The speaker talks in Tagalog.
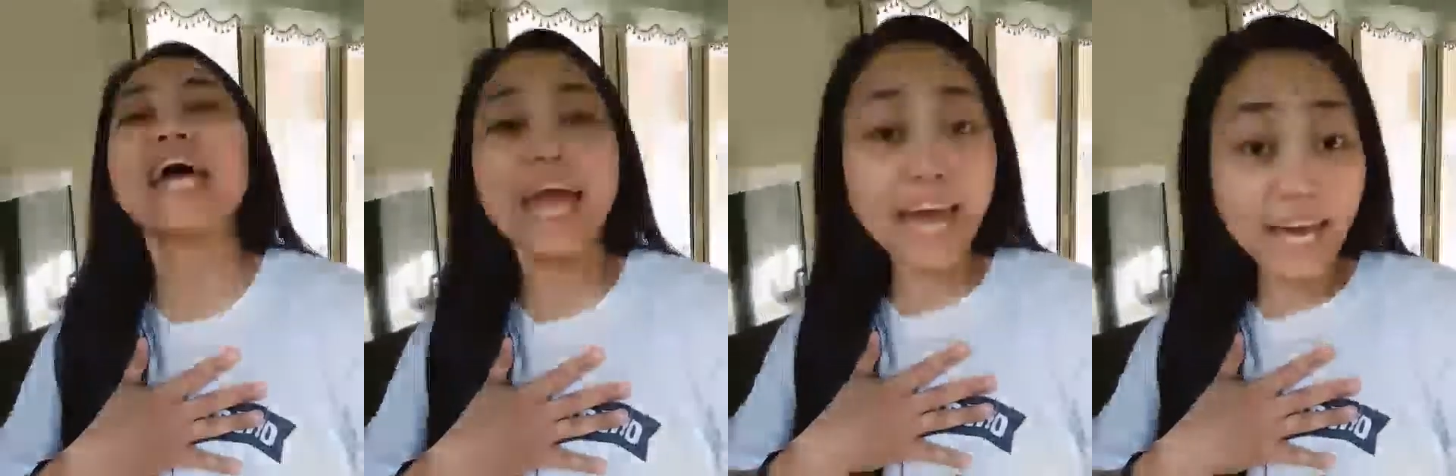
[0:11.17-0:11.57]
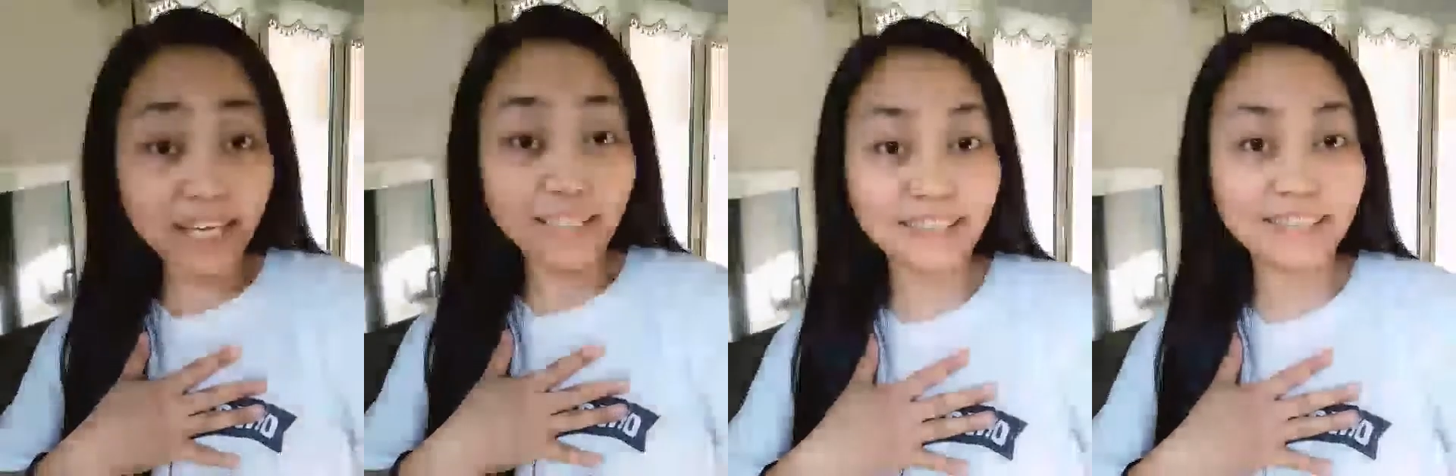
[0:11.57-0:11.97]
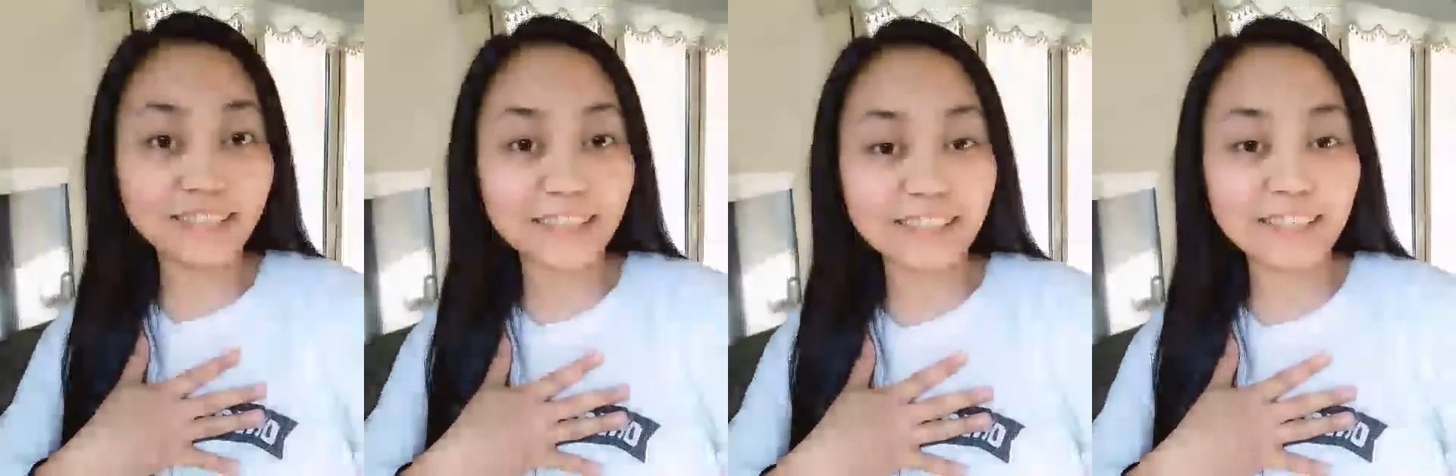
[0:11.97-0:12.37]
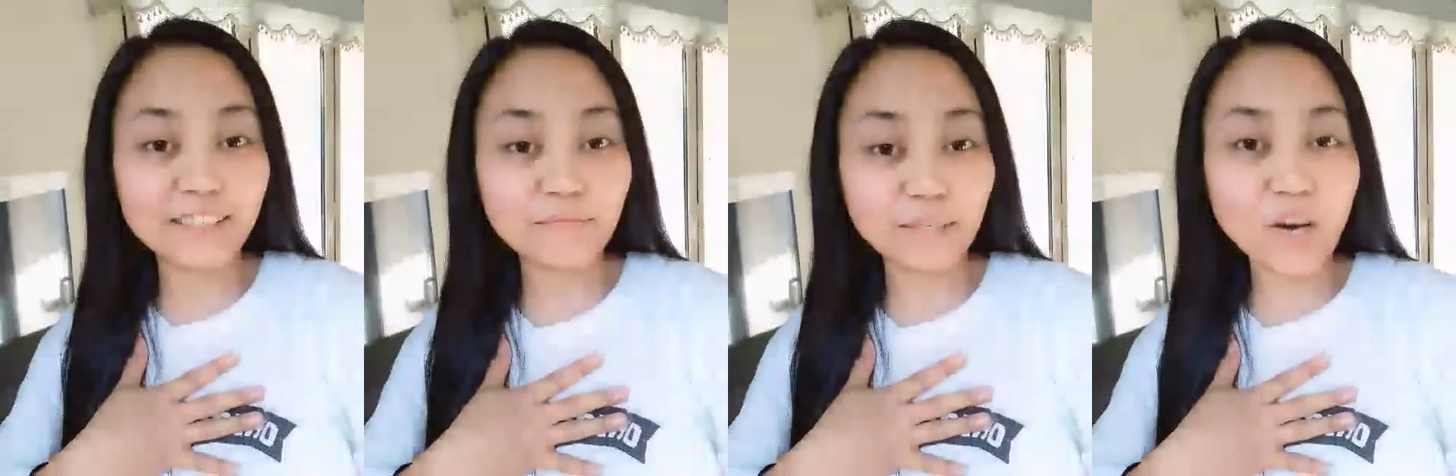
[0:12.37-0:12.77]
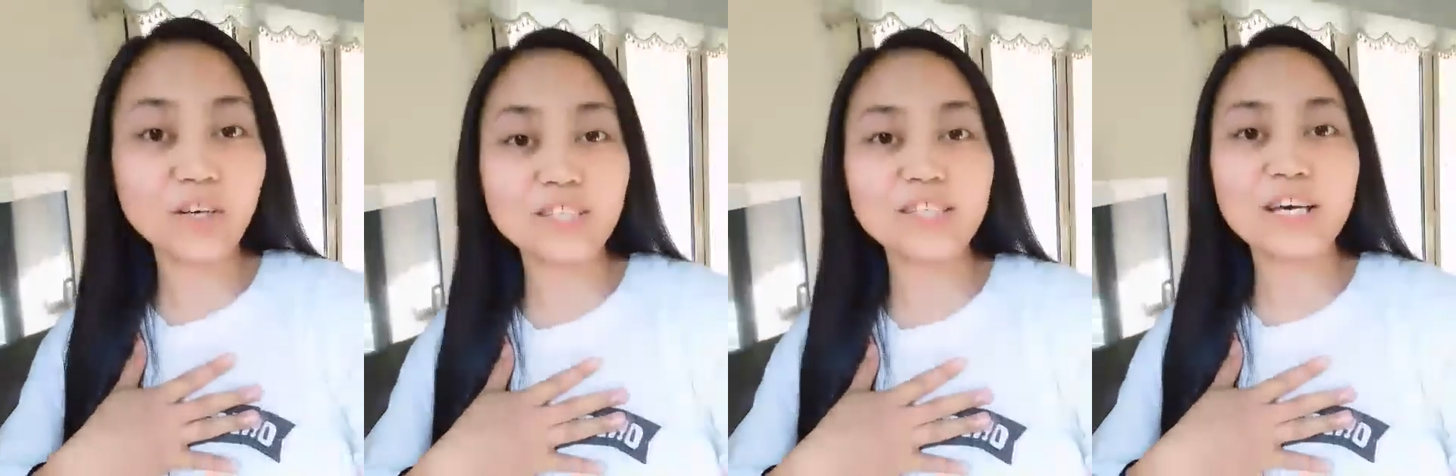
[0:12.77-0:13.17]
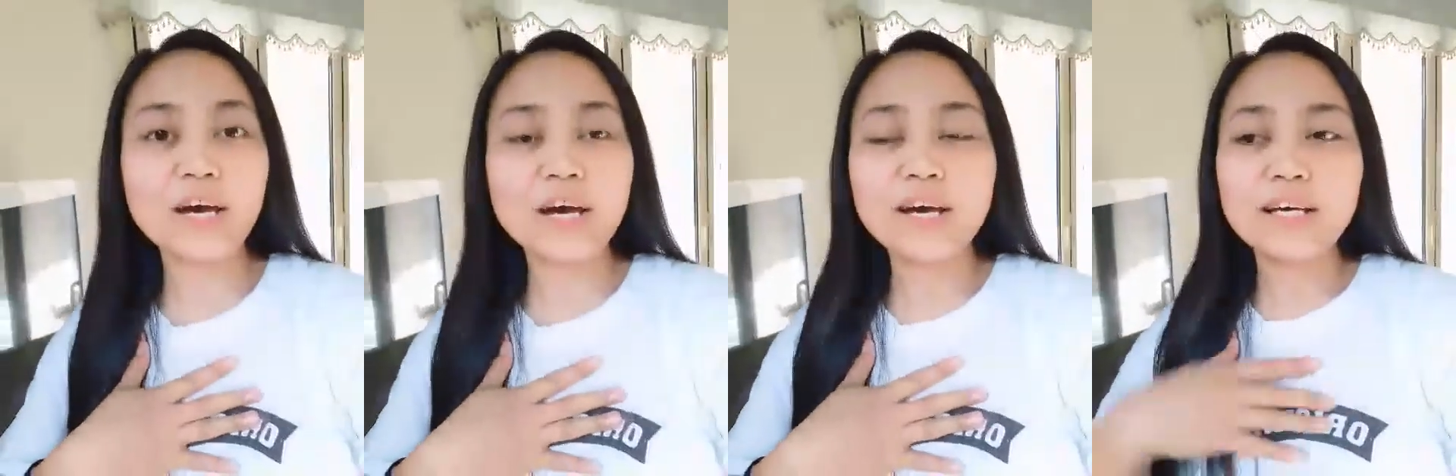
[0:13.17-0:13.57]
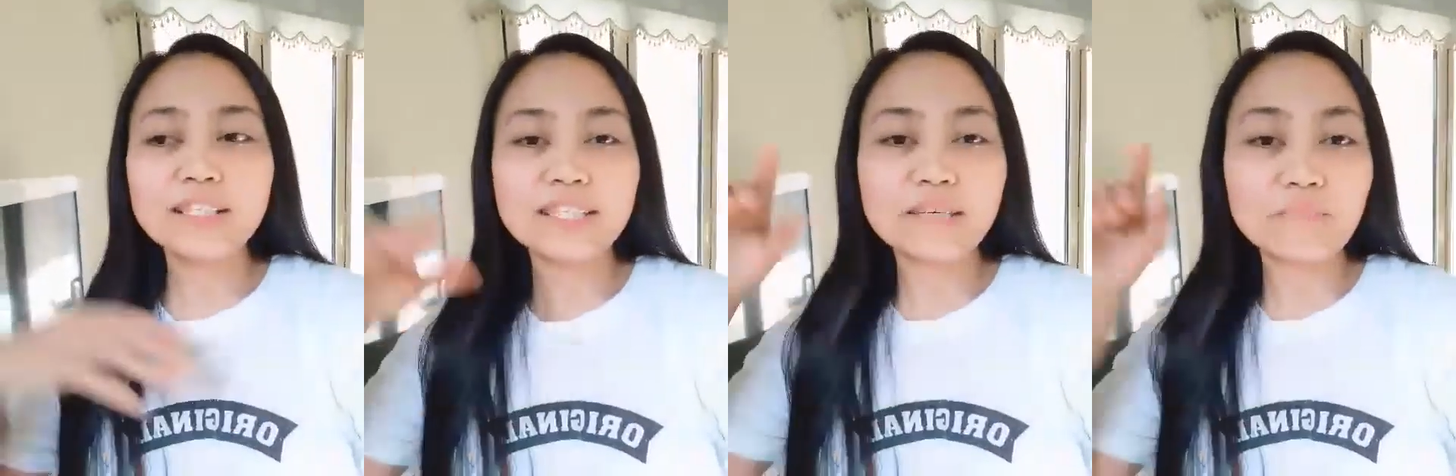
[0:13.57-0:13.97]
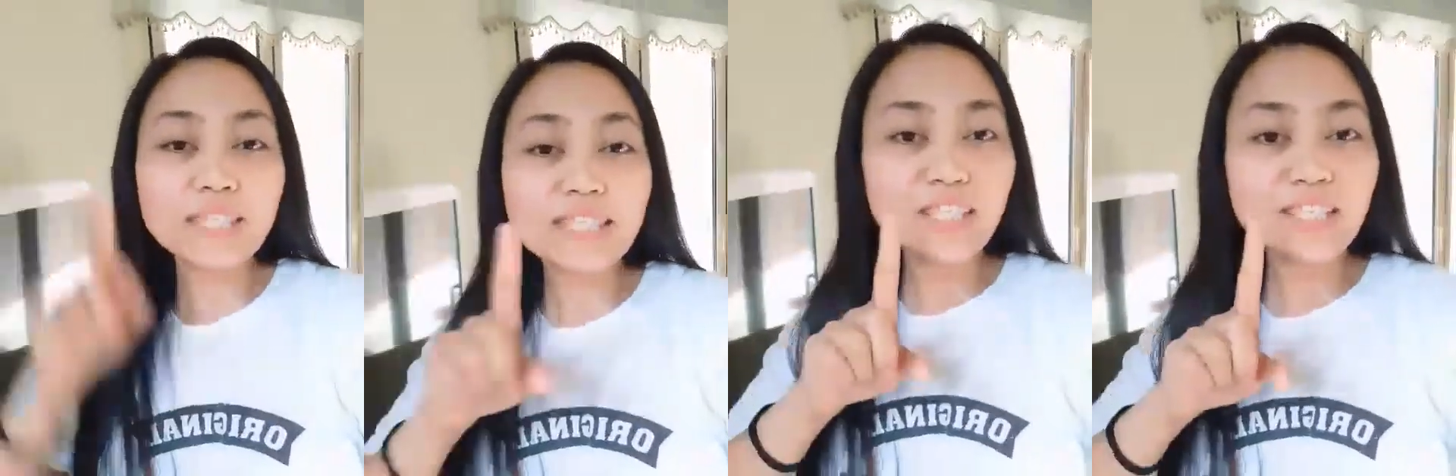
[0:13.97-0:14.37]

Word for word: And because si Mr.